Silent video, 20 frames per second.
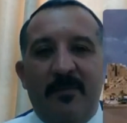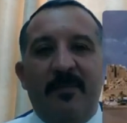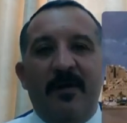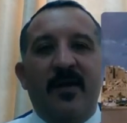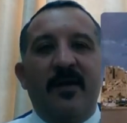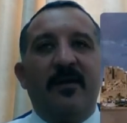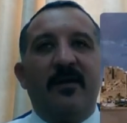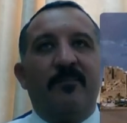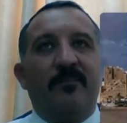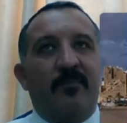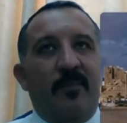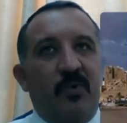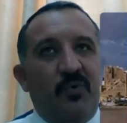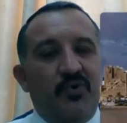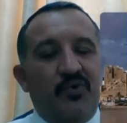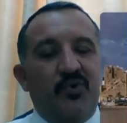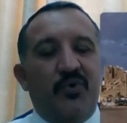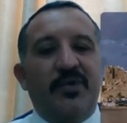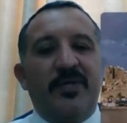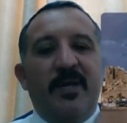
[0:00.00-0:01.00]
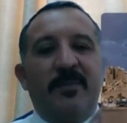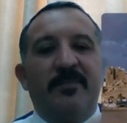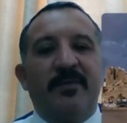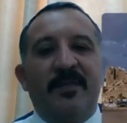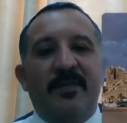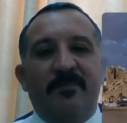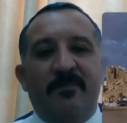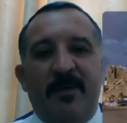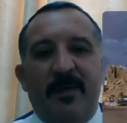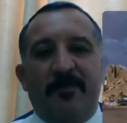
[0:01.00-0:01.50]
عمل موجوده
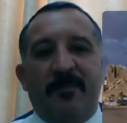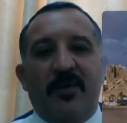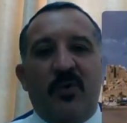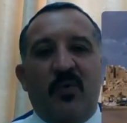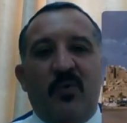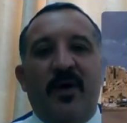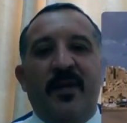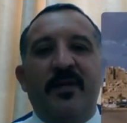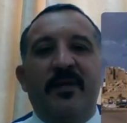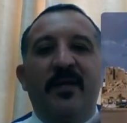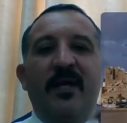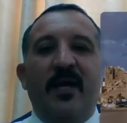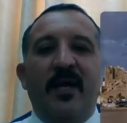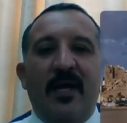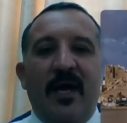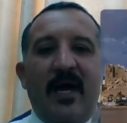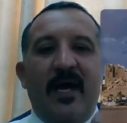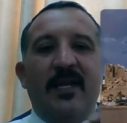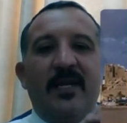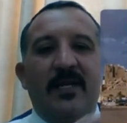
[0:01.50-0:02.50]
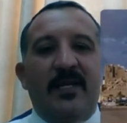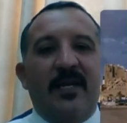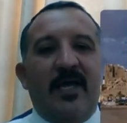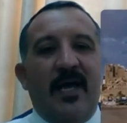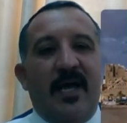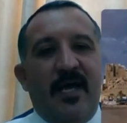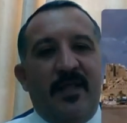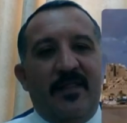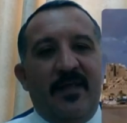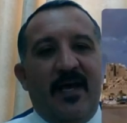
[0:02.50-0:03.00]
من بيبر 1 عن
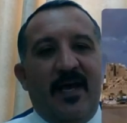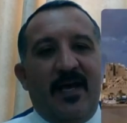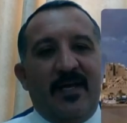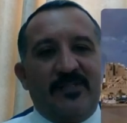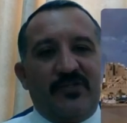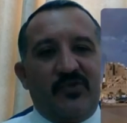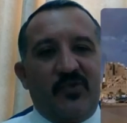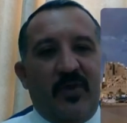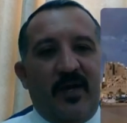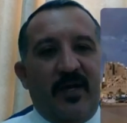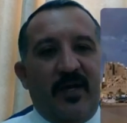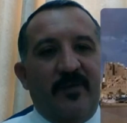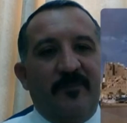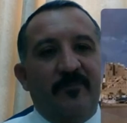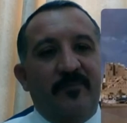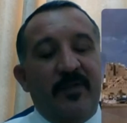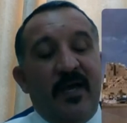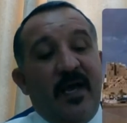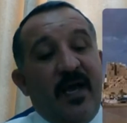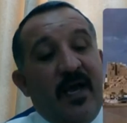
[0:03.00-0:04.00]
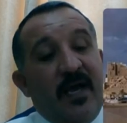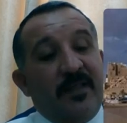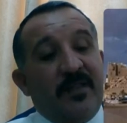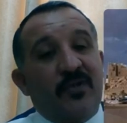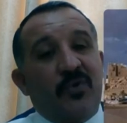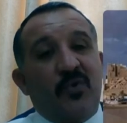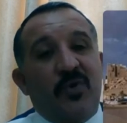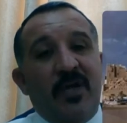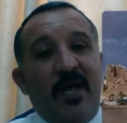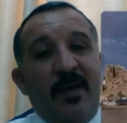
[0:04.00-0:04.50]
هذا السؤال.
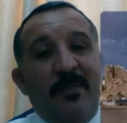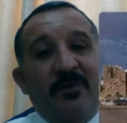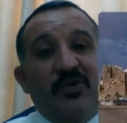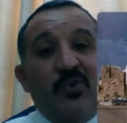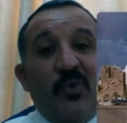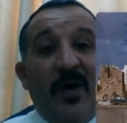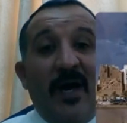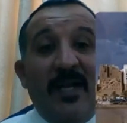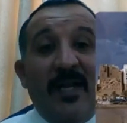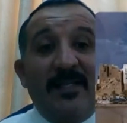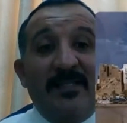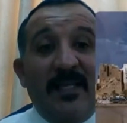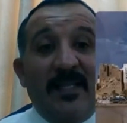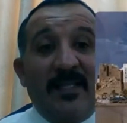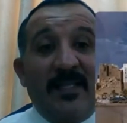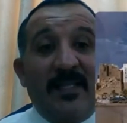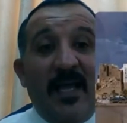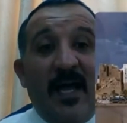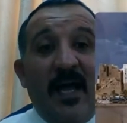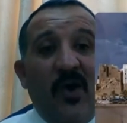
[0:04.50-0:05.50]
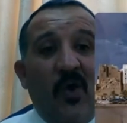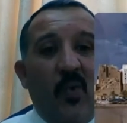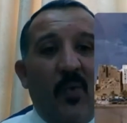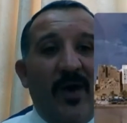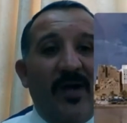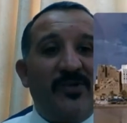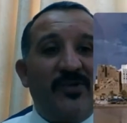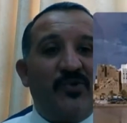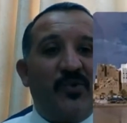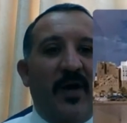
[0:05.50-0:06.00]
ايضا طلابي سؤال ستة
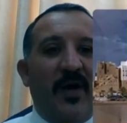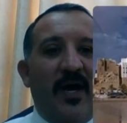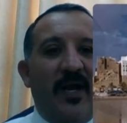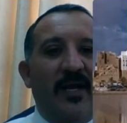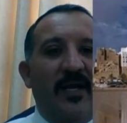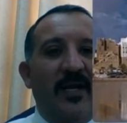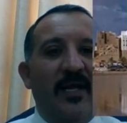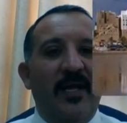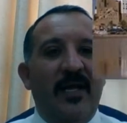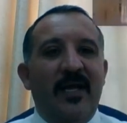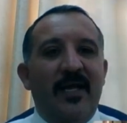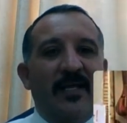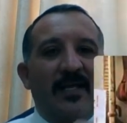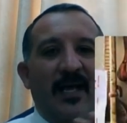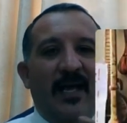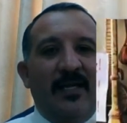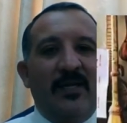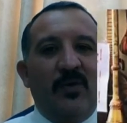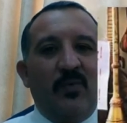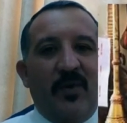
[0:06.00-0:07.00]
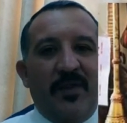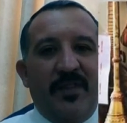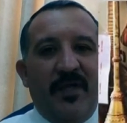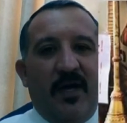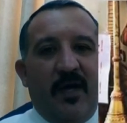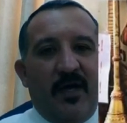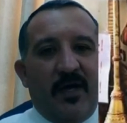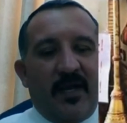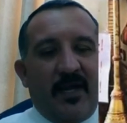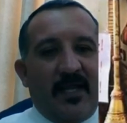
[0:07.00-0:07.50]
هو سؤال يعني
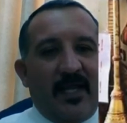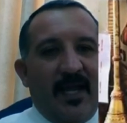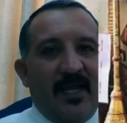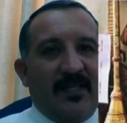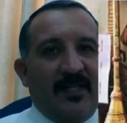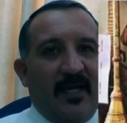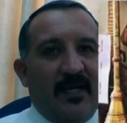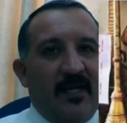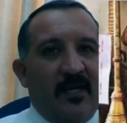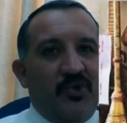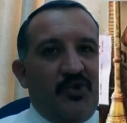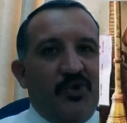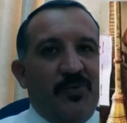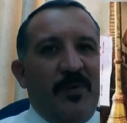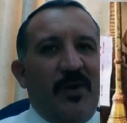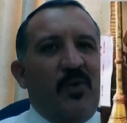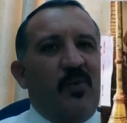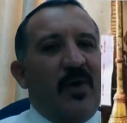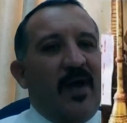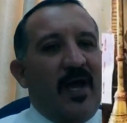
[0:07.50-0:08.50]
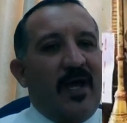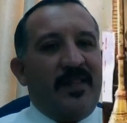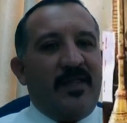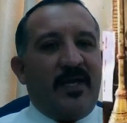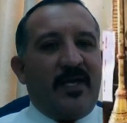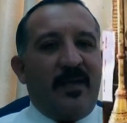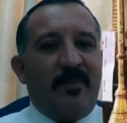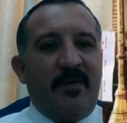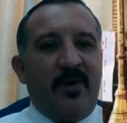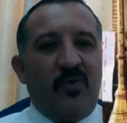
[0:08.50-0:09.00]
وضع حركات على الجمل
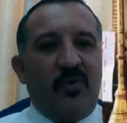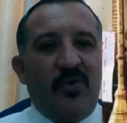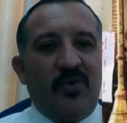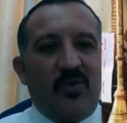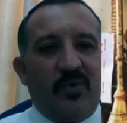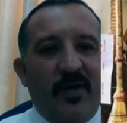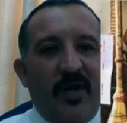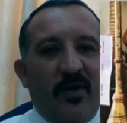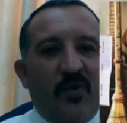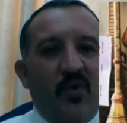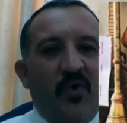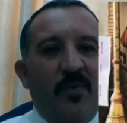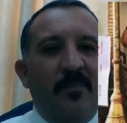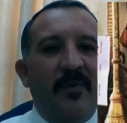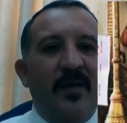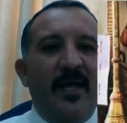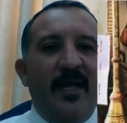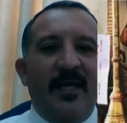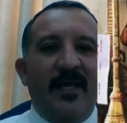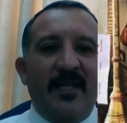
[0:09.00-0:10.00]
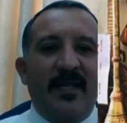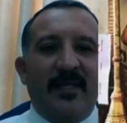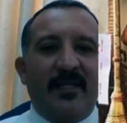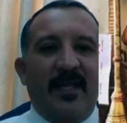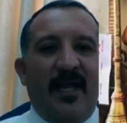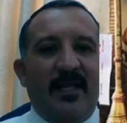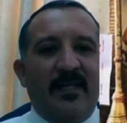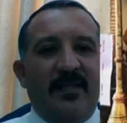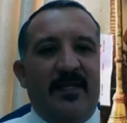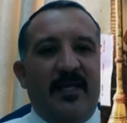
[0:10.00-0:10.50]
وهذا كما قلت لكم
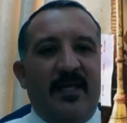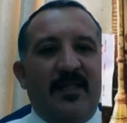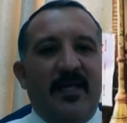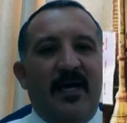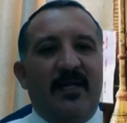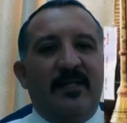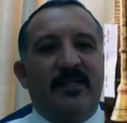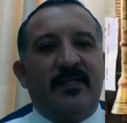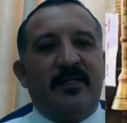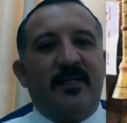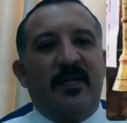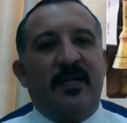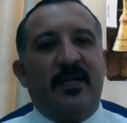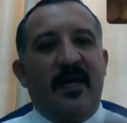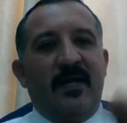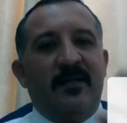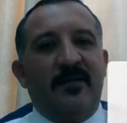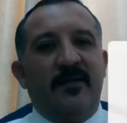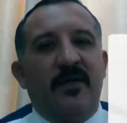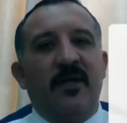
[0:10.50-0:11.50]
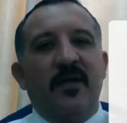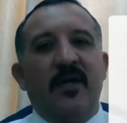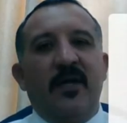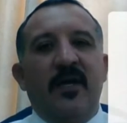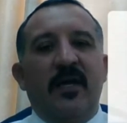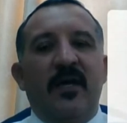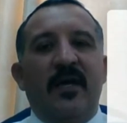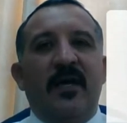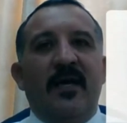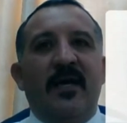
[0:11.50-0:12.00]
يتحدث عادة عن
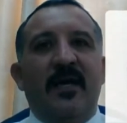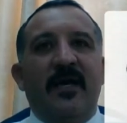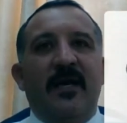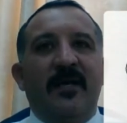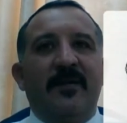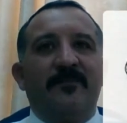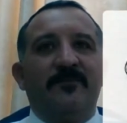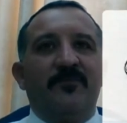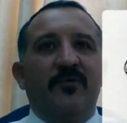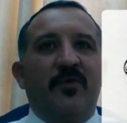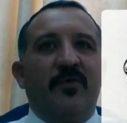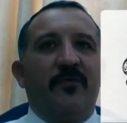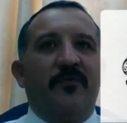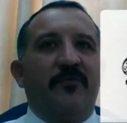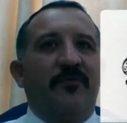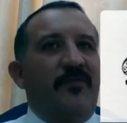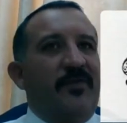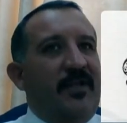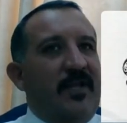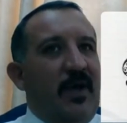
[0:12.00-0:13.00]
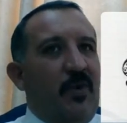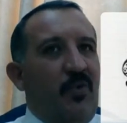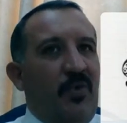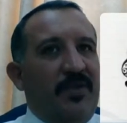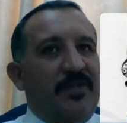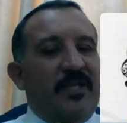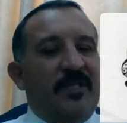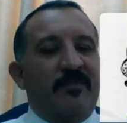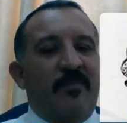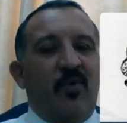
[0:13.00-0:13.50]
آه، في له
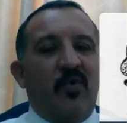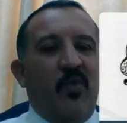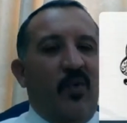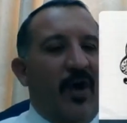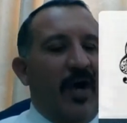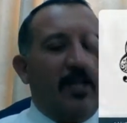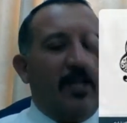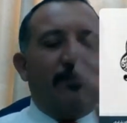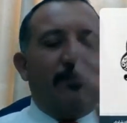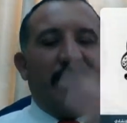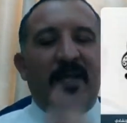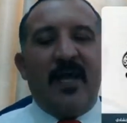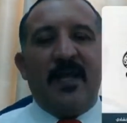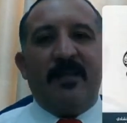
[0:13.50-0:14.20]
عدة موضوعات